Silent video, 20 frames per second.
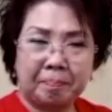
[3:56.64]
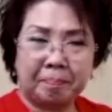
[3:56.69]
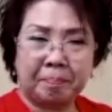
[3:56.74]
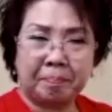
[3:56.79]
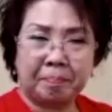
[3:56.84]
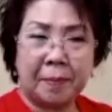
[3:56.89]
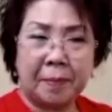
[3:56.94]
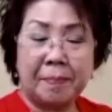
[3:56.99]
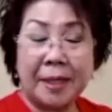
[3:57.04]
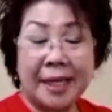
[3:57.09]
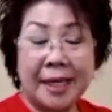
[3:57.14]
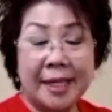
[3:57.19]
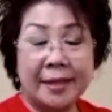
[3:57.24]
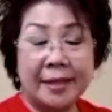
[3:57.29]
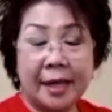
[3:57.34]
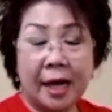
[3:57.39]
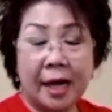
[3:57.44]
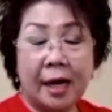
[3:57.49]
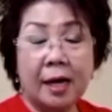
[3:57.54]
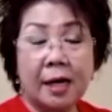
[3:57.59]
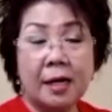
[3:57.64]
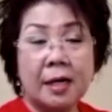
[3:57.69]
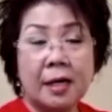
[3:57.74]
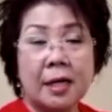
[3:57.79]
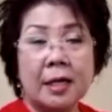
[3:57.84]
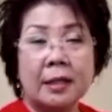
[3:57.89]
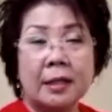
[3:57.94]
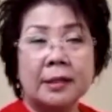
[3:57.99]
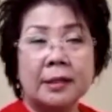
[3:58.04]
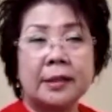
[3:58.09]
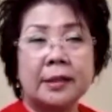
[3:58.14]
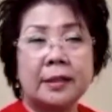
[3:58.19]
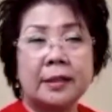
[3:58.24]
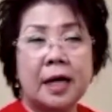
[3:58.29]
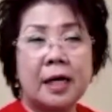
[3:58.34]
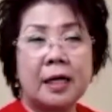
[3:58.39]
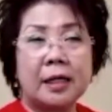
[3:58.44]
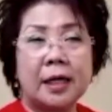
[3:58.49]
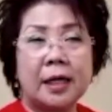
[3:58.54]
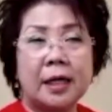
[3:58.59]
pemerintah,
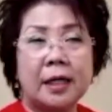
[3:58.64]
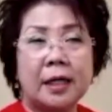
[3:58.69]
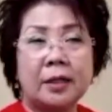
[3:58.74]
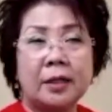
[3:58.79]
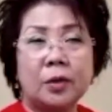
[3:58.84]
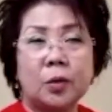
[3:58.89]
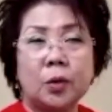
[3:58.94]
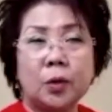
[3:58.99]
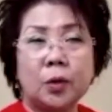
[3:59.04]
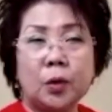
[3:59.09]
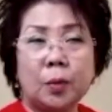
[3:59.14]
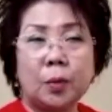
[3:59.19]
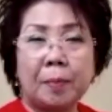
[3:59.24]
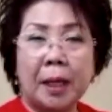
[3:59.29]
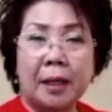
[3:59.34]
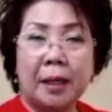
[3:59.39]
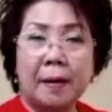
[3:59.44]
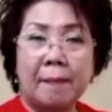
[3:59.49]
sedangkan untuk para